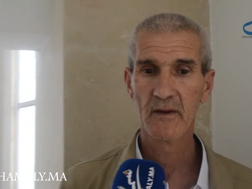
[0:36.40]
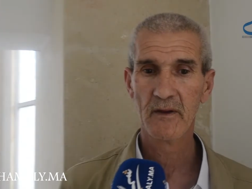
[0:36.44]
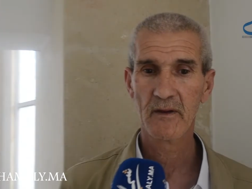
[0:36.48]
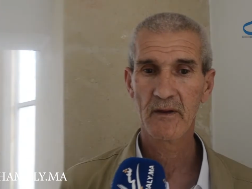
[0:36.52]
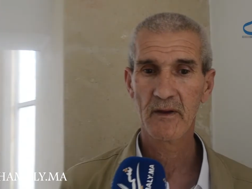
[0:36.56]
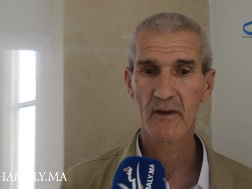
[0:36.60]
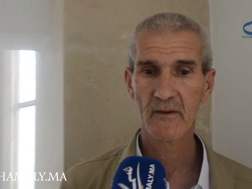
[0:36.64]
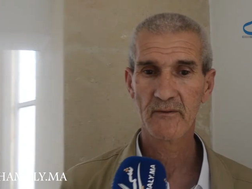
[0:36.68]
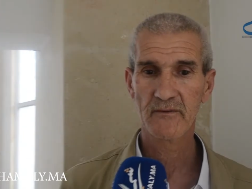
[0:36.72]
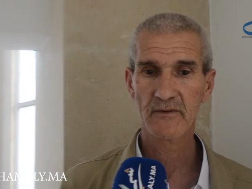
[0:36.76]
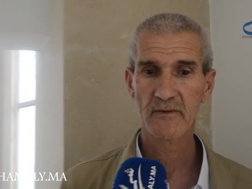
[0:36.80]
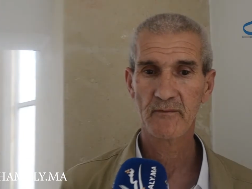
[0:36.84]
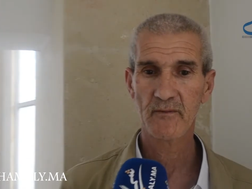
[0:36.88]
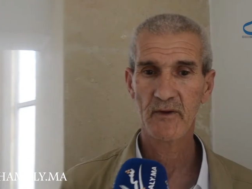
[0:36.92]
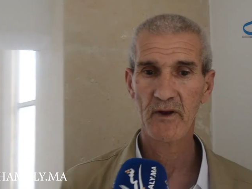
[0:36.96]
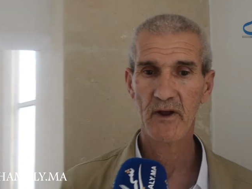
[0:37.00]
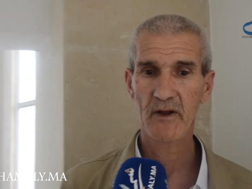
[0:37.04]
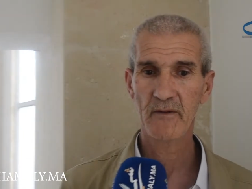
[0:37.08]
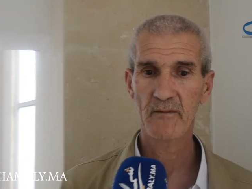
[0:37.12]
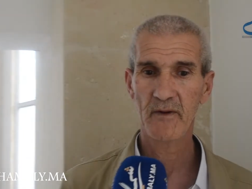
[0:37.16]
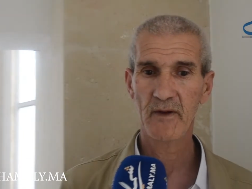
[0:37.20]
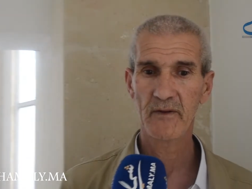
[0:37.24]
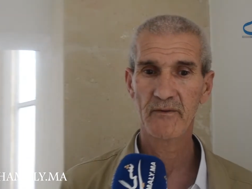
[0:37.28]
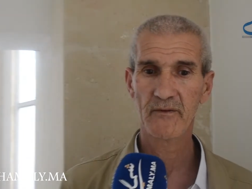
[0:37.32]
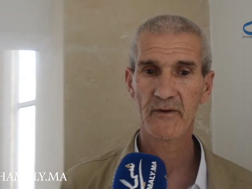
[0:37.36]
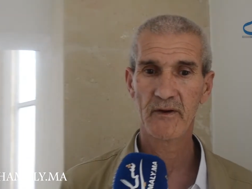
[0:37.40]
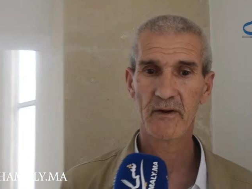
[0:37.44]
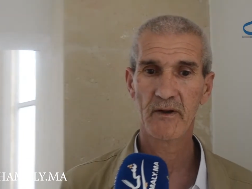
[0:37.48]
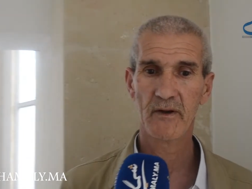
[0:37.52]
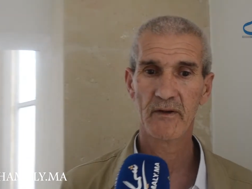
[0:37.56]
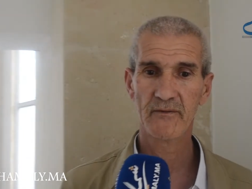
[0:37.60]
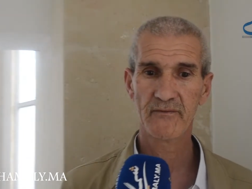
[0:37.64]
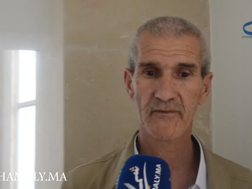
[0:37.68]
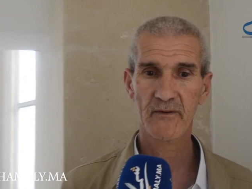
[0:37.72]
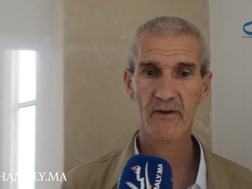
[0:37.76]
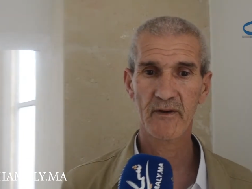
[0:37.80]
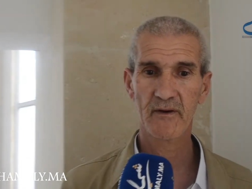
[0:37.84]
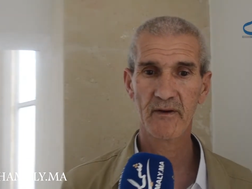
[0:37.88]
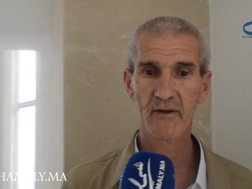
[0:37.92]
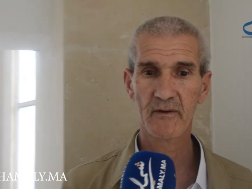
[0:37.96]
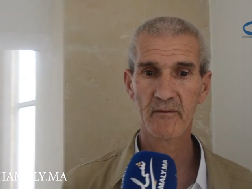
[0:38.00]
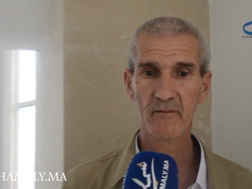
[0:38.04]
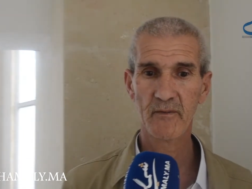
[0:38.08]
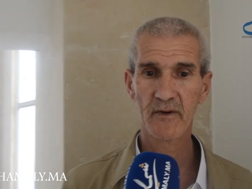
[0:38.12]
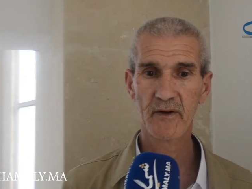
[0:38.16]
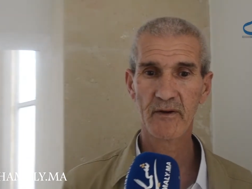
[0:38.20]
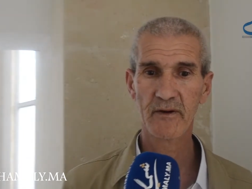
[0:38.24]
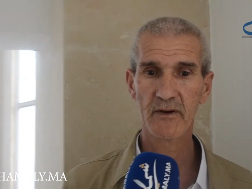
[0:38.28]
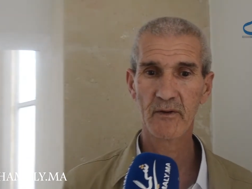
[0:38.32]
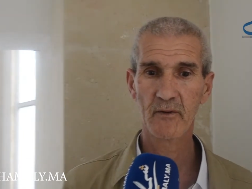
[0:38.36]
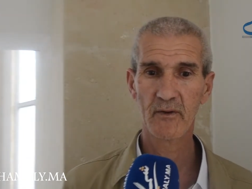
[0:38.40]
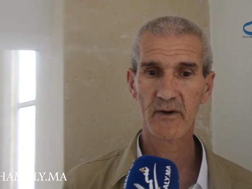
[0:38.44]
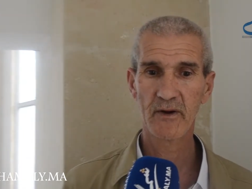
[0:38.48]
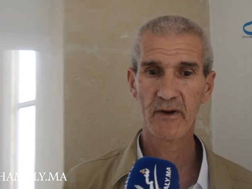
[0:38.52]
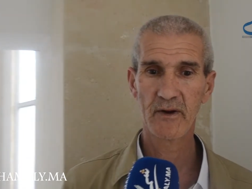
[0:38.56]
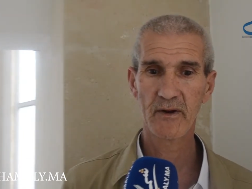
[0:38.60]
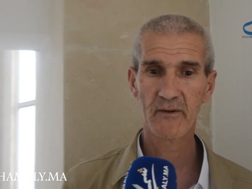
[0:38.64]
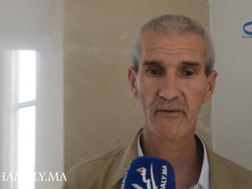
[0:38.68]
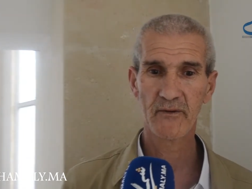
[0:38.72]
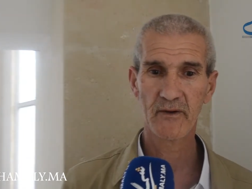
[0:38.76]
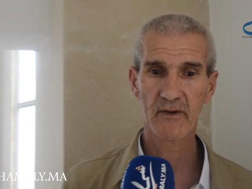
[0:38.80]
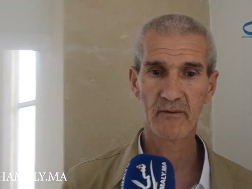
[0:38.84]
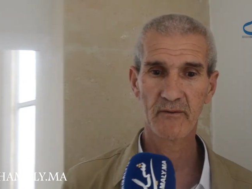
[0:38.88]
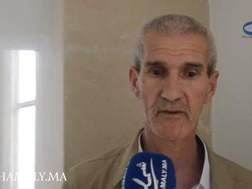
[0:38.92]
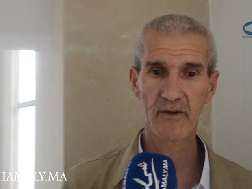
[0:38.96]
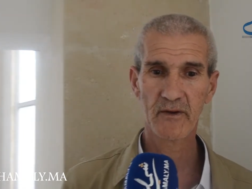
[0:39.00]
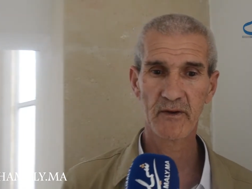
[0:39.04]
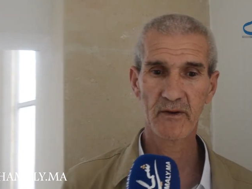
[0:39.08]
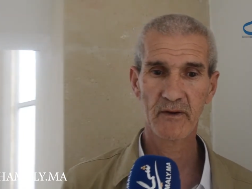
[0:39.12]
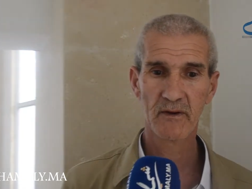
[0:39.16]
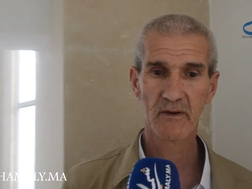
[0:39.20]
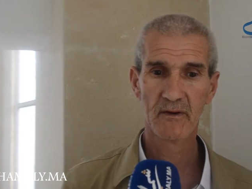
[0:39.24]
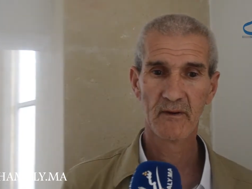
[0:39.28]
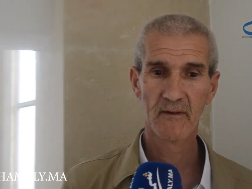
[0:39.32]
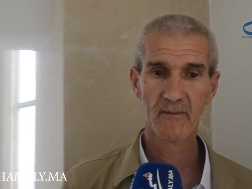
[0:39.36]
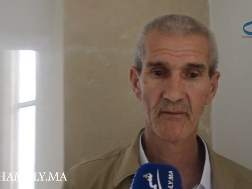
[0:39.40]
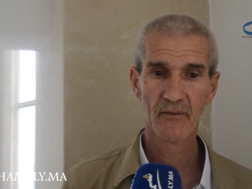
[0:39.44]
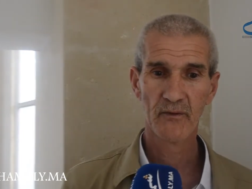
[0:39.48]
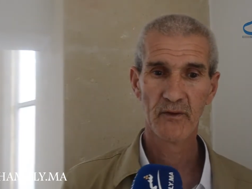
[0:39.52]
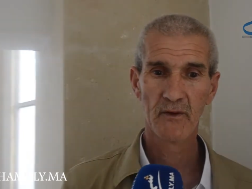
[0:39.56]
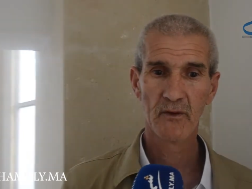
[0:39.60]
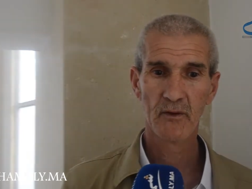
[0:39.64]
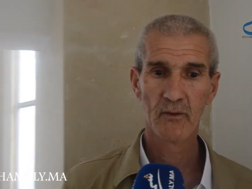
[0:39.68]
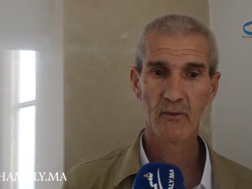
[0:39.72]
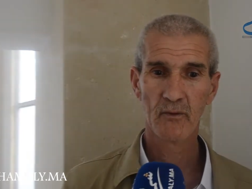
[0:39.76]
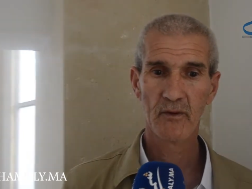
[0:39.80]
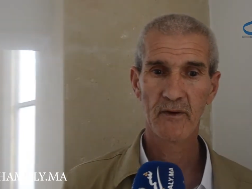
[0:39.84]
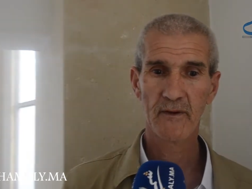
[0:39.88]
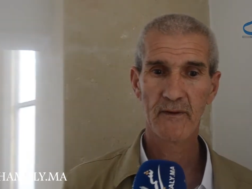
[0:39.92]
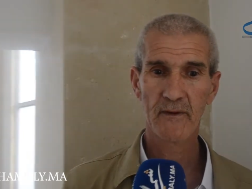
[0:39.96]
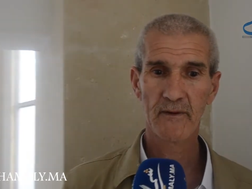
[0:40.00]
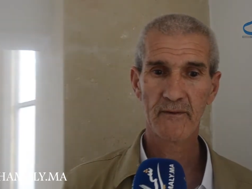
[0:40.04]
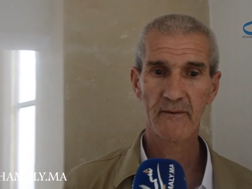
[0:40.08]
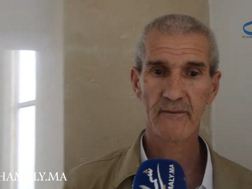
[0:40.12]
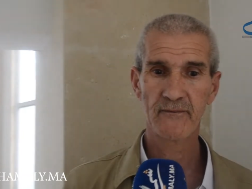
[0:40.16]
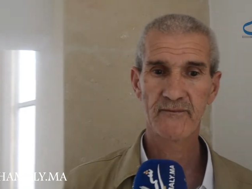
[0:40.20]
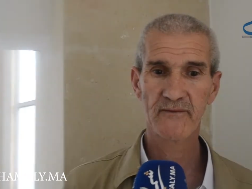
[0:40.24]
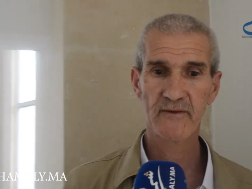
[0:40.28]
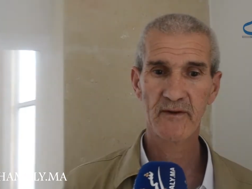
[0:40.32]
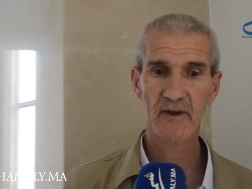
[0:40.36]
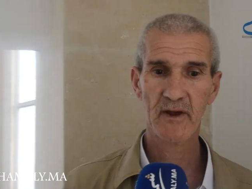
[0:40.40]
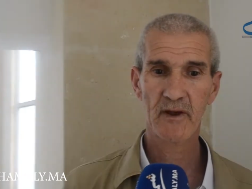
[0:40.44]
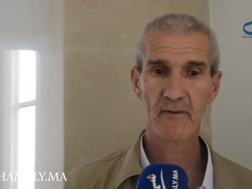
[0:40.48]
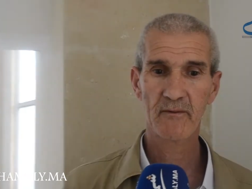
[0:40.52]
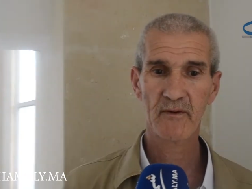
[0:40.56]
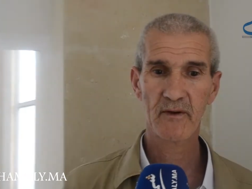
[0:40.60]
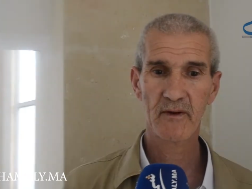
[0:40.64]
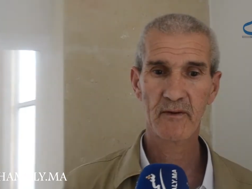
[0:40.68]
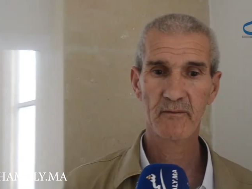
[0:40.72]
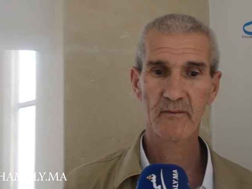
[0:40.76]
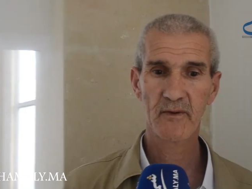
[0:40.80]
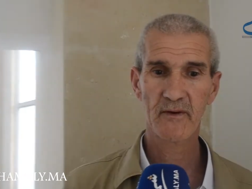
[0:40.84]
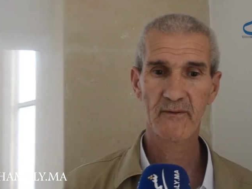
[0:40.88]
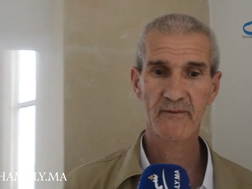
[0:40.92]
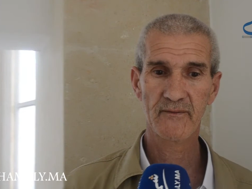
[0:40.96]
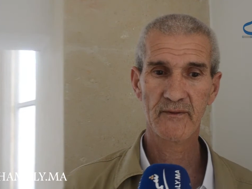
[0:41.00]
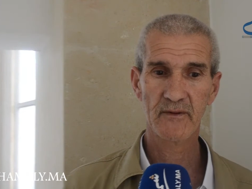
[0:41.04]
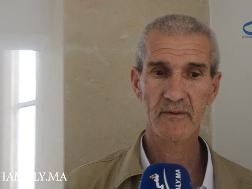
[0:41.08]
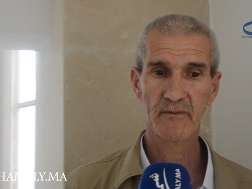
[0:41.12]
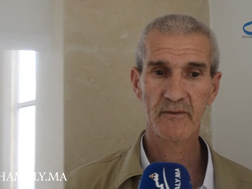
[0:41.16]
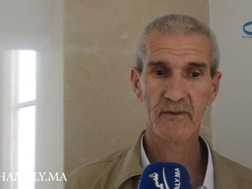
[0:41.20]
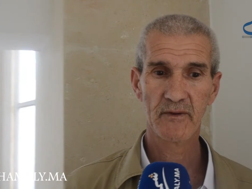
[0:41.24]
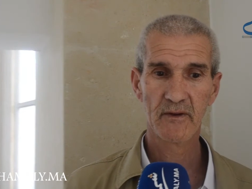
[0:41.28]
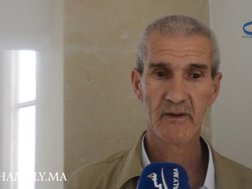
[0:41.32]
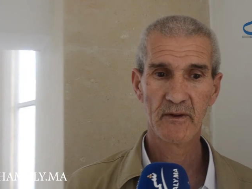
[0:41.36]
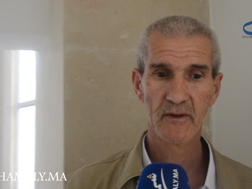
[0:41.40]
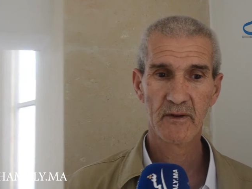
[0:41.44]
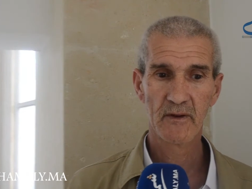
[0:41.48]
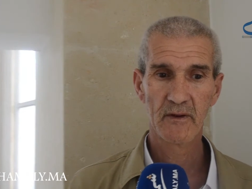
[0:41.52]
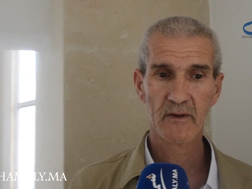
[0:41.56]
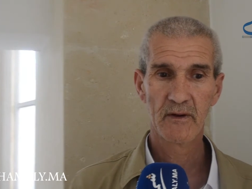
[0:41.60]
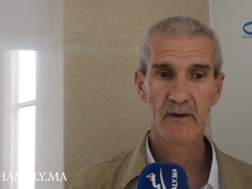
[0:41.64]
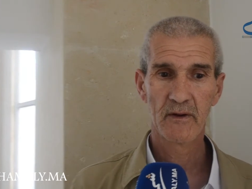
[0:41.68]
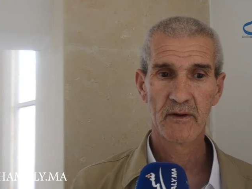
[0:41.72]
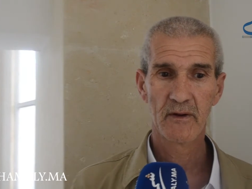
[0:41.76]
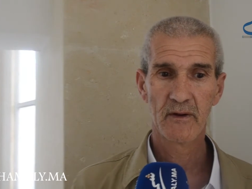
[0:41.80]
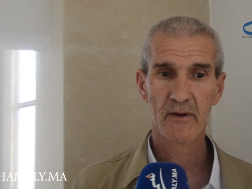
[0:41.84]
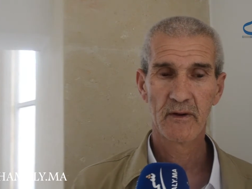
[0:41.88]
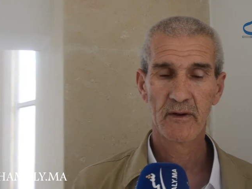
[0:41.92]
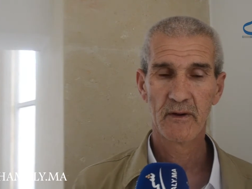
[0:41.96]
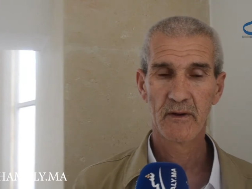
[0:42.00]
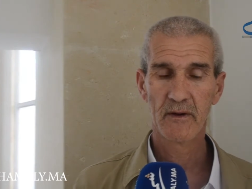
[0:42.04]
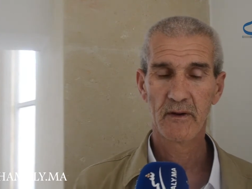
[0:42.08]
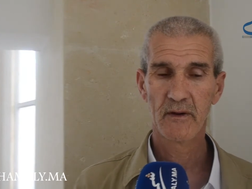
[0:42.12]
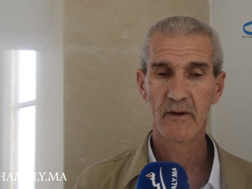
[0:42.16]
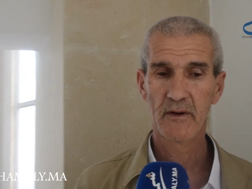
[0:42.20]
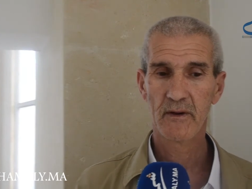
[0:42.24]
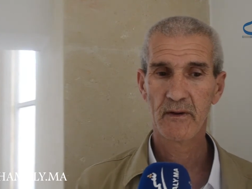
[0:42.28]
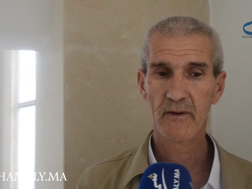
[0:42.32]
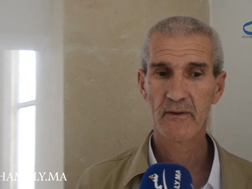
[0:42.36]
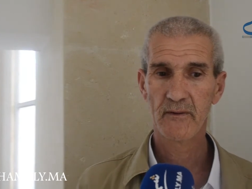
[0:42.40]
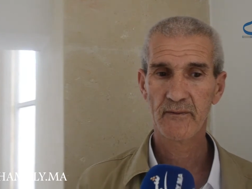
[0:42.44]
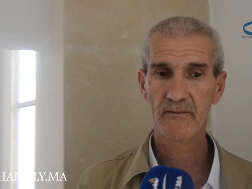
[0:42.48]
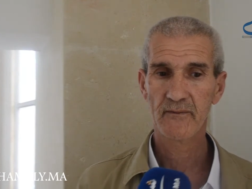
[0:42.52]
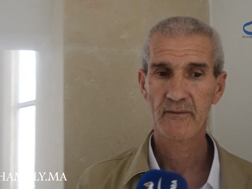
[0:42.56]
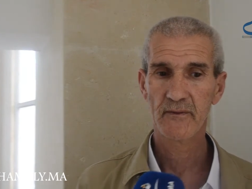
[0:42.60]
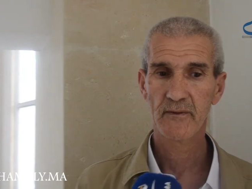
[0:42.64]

جمعان عندنا تقرير مالي والادبي وانتخاب المكتب آه،